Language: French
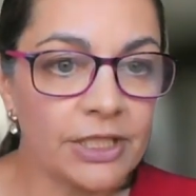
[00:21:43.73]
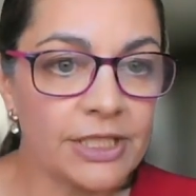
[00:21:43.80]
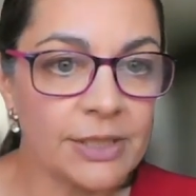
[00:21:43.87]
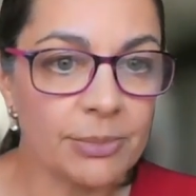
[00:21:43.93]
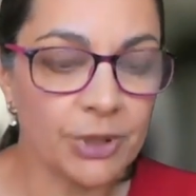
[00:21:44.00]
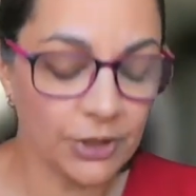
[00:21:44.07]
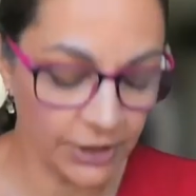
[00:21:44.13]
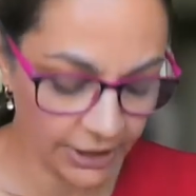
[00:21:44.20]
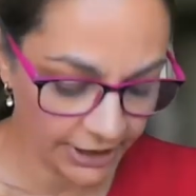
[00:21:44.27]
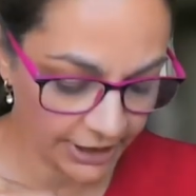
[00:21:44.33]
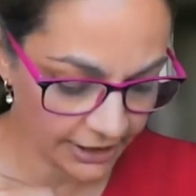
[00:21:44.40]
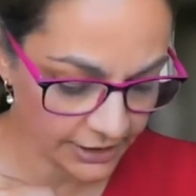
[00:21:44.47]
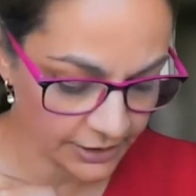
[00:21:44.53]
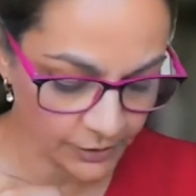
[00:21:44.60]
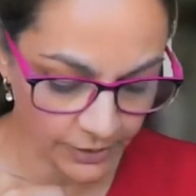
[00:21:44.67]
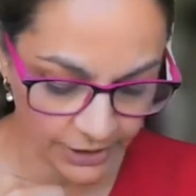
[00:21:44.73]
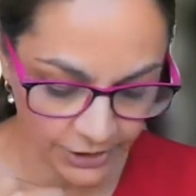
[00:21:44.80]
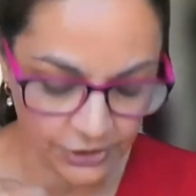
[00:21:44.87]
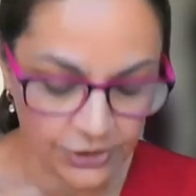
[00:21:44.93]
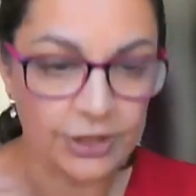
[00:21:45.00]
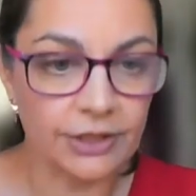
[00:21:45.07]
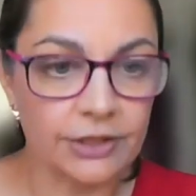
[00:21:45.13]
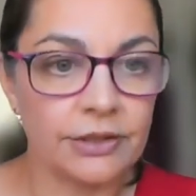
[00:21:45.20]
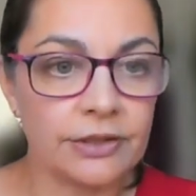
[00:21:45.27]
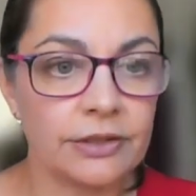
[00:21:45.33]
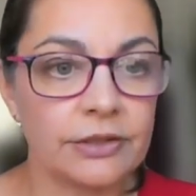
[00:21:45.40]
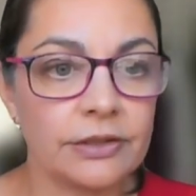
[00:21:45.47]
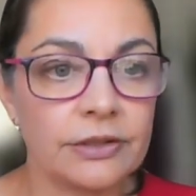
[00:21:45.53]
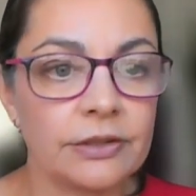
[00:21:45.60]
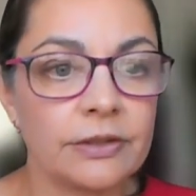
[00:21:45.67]
je reviens vers vous. Qui veut
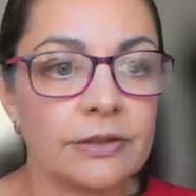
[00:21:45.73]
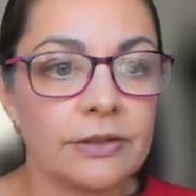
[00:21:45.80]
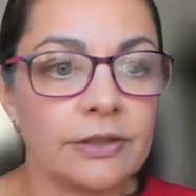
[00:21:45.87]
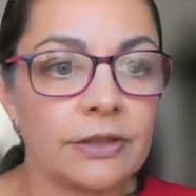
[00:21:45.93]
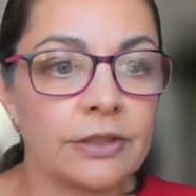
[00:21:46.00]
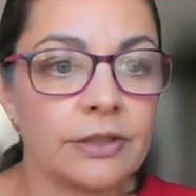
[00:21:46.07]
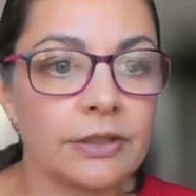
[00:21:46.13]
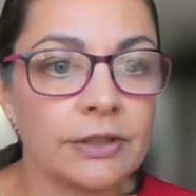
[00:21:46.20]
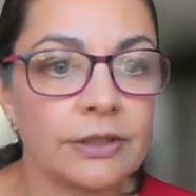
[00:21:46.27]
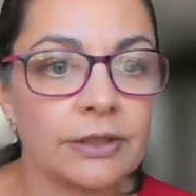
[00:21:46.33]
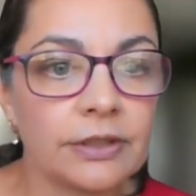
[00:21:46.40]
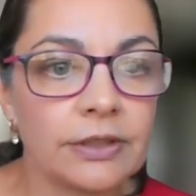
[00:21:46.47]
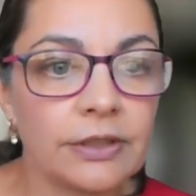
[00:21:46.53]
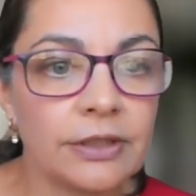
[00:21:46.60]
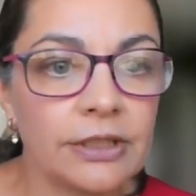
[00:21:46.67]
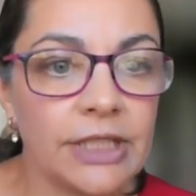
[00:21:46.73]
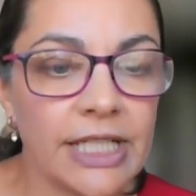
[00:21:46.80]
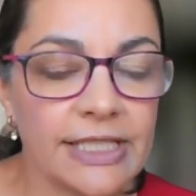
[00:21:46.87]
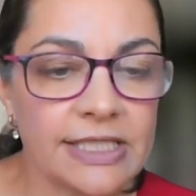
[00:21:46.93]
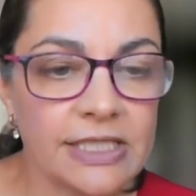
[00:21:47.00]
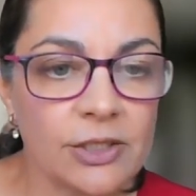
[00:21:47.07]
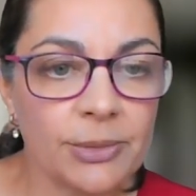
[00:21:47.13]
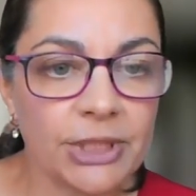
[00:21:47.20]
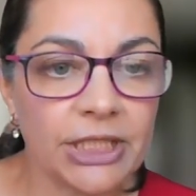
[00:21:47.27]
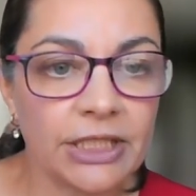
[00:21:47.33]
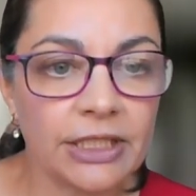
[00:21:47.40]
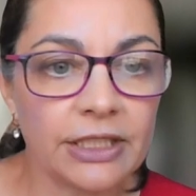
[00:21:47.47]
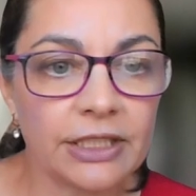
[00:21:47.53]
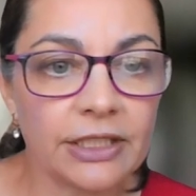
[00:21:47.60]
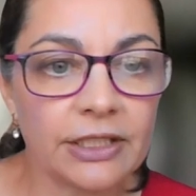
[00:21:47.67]
prendre, euh, poser la, la,
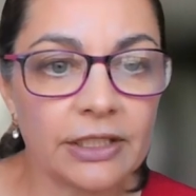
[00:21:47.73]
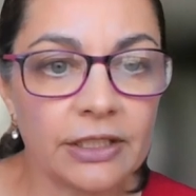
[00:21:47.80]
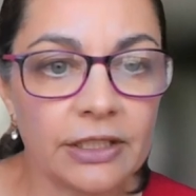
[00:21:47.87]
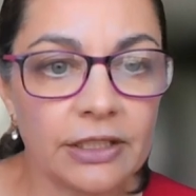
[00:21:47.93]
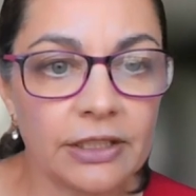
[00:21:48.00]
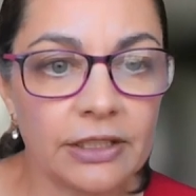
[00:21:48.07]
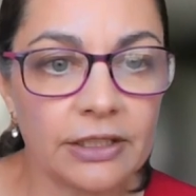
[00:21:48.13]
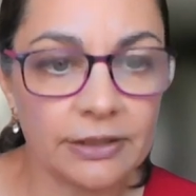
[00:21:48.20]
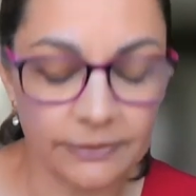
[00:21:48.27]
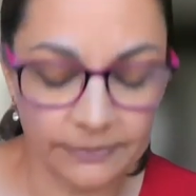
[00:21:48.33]
prochaine, question plutôt